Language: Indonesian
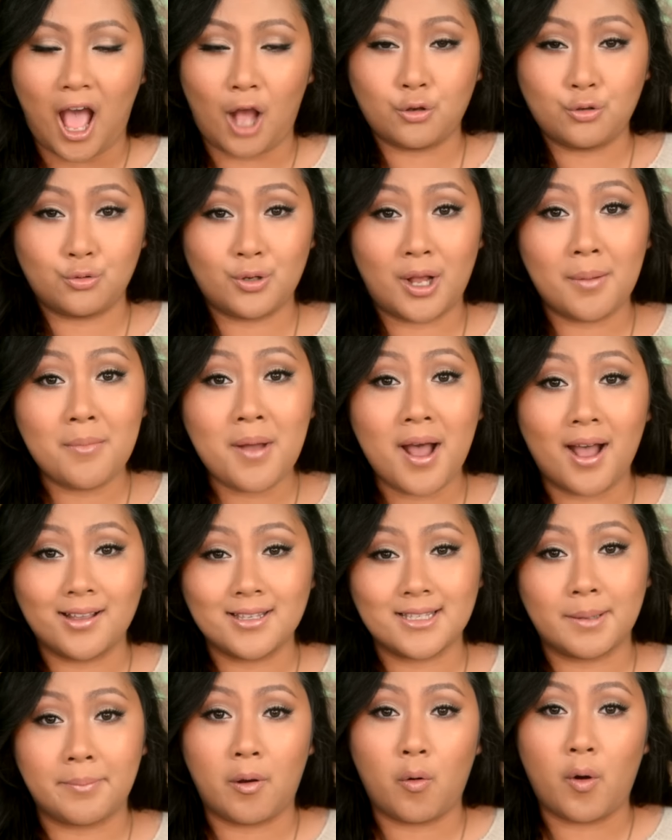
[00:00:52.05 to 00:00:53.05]
Aku suka
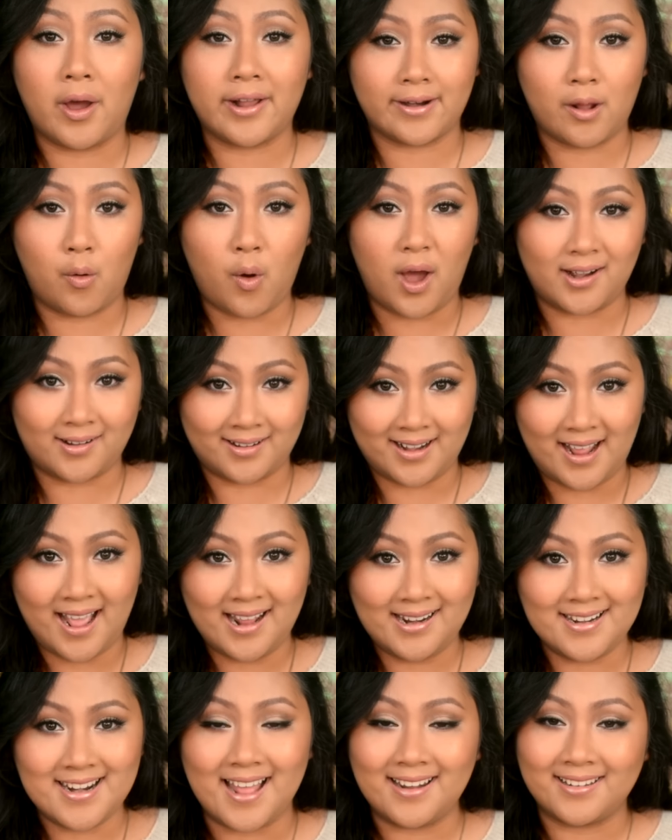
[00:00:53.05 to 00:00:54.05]
banget sama
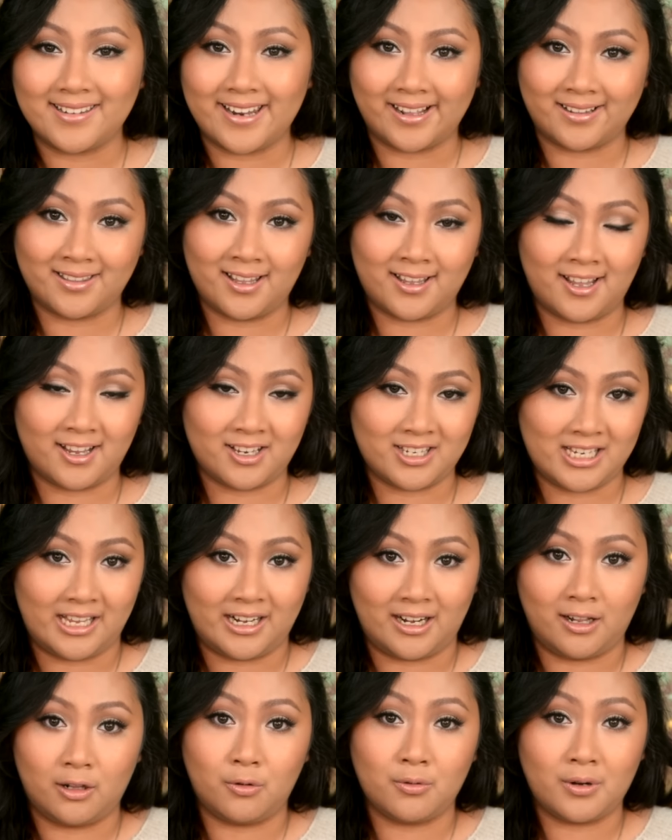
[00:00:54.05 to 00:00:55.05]
warna-warna dan teknik yang
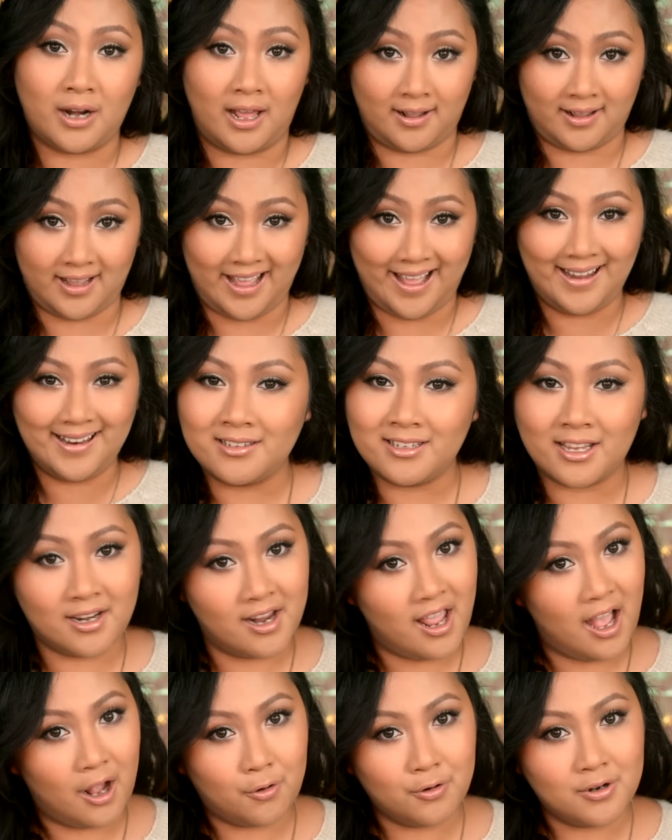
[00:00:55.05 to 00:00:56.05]
Cheryl gunakan.
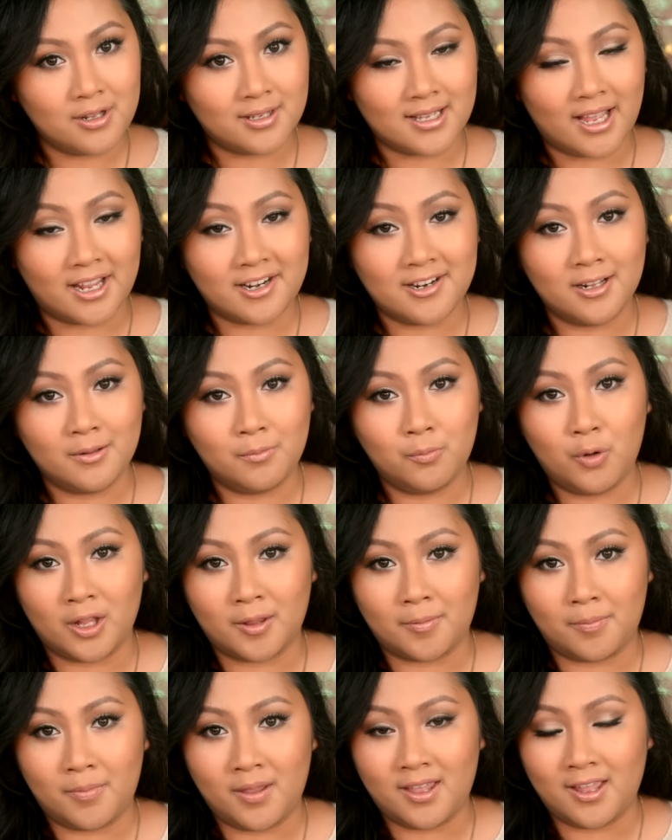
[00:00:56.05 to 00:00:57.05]
Jadi aku decided
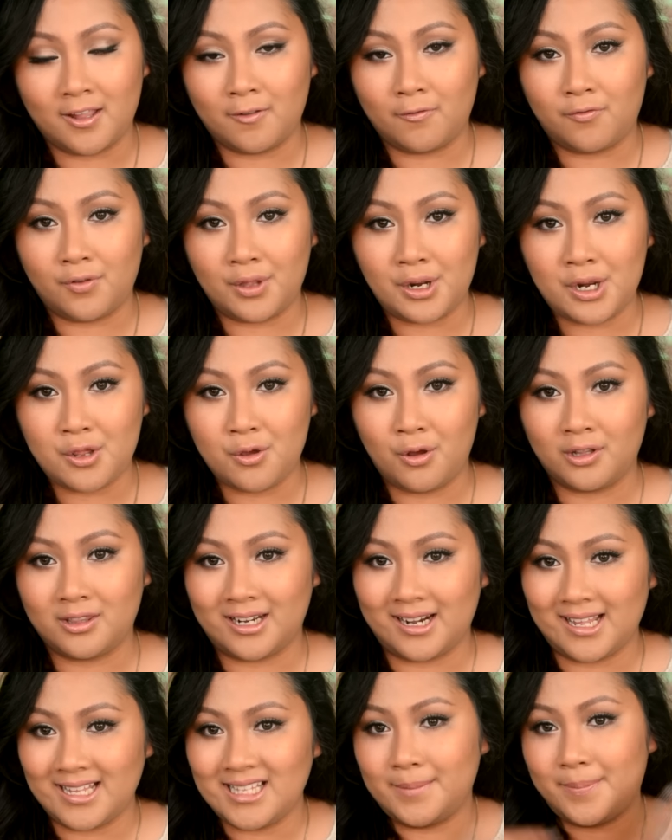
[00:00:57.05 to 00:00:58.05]
buat bikin video
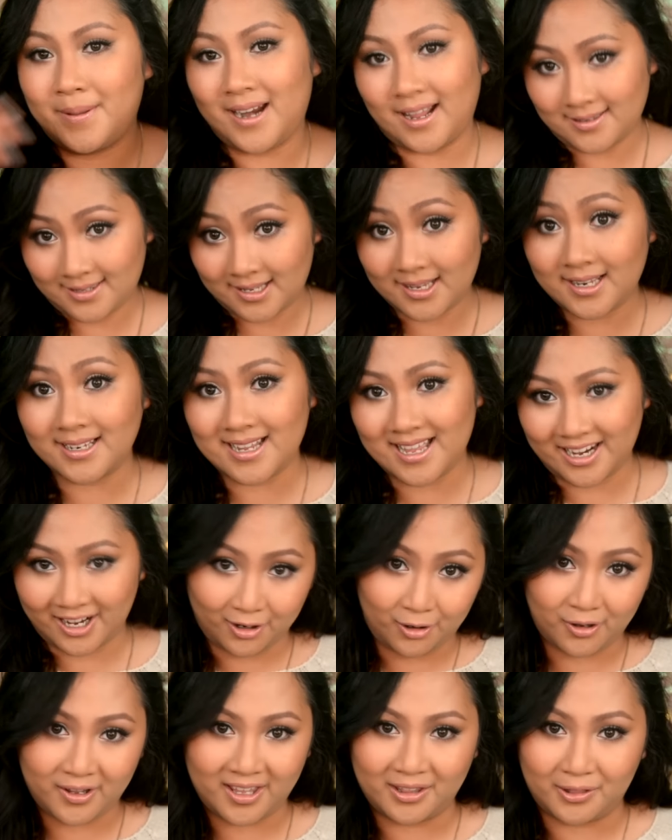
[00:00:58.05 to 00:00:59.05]
terinspirasi dari
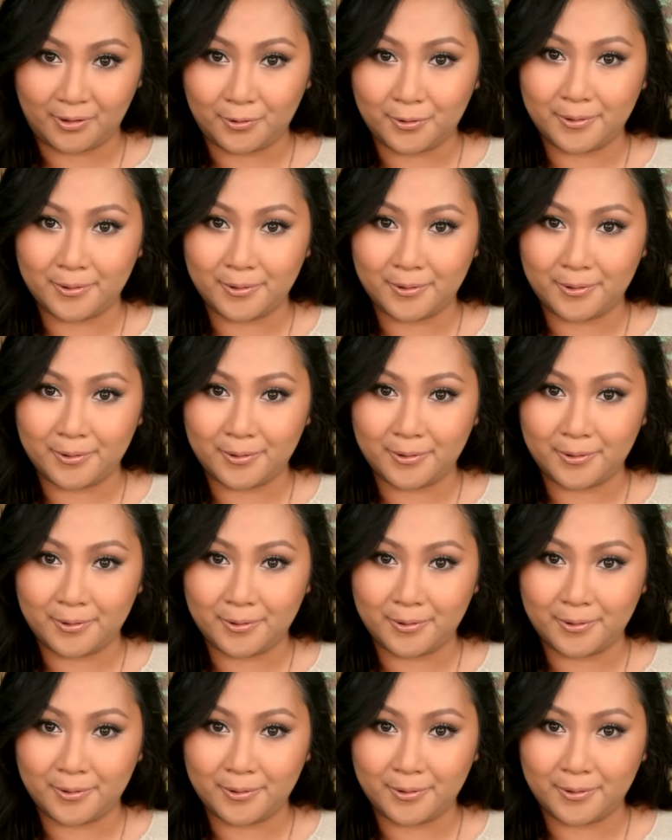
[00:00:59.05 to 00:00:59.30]
look itu.